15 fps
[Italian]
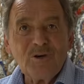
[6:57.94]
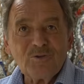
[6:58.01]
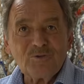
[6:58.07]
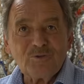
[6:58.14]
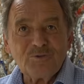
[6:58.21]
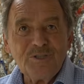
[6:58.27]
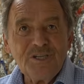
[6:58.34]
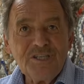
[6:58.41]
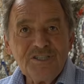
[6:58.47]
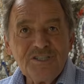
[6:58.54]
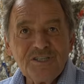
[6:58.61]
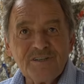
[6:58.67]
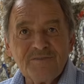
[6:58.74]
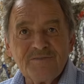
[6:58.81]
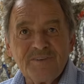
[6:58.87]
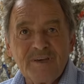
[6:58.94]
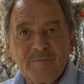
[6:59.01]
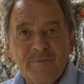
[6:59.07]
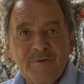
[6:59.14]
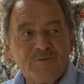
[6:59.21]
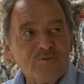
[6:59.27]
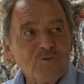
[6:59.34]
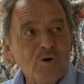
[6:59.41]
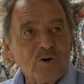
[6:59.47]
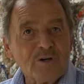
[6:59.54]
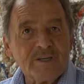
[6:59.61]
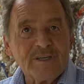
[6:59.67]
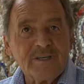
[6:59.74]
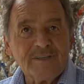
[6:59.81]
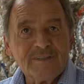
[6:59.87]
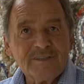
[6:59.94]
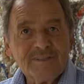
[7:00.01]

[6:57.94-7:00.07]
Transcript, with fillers: 8-10 erano fiamme e fuochi.